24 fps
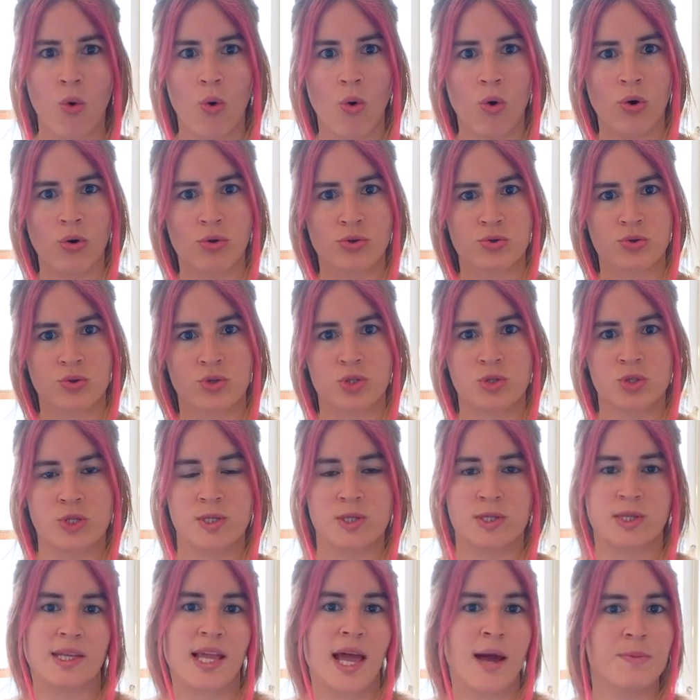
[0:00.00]
o
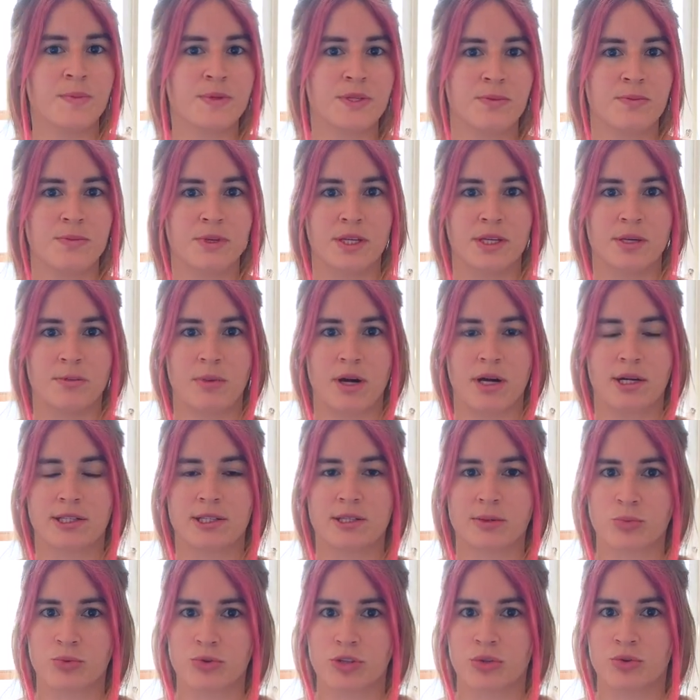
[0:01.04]
snaps mi diyeyim
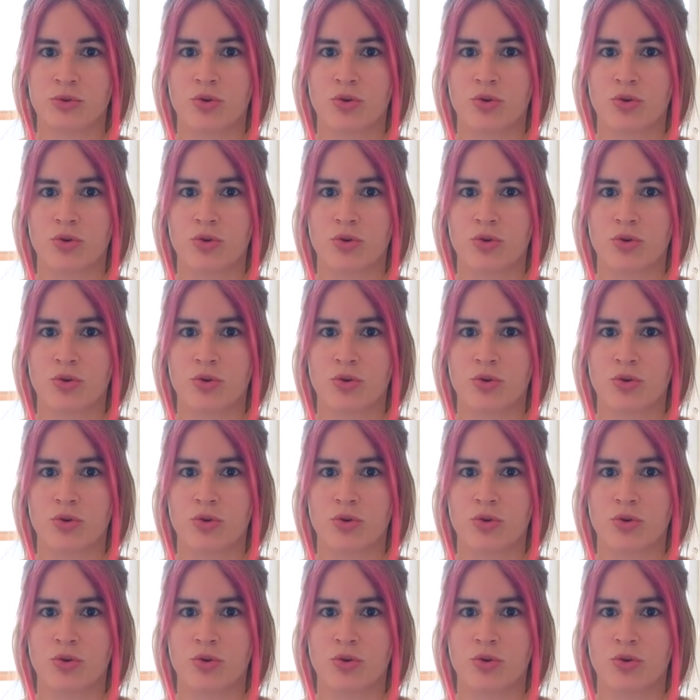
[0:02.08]
artık buna,